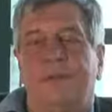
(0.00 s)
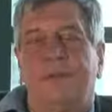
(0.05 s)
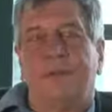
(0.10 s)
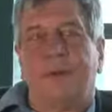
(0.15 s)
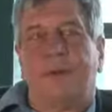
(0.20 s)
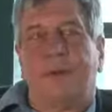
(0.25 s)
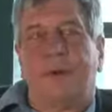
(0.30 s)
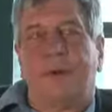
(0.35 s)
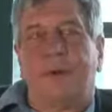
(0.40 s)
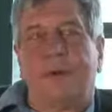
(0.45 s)

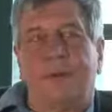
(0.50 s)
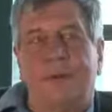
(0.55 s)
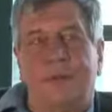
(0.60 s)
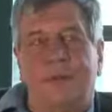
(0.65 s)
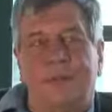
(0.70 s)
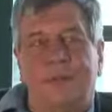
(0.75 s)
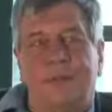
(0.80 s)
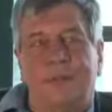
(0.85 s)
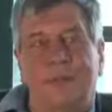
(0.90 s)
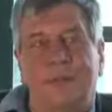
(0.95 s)
aber auch
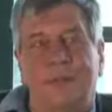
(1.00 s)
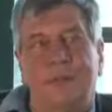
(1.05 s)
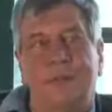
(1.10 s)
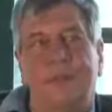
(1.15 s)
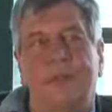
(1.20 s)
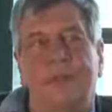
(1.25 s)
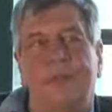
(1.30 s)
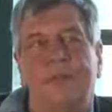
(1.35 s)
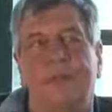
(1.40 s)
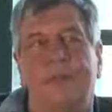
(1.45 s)
noch die
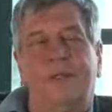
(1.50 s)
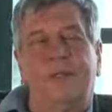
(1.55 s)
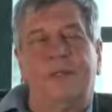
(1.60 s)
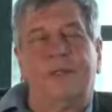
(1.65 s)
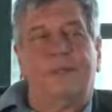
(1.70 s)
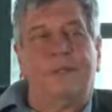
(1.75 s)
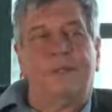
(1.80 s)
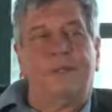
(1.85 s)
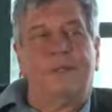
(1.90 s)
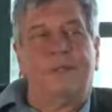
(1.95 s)
Zeit
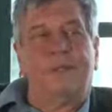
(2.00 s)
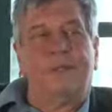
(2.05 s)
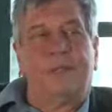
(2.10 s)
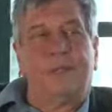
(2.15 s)
der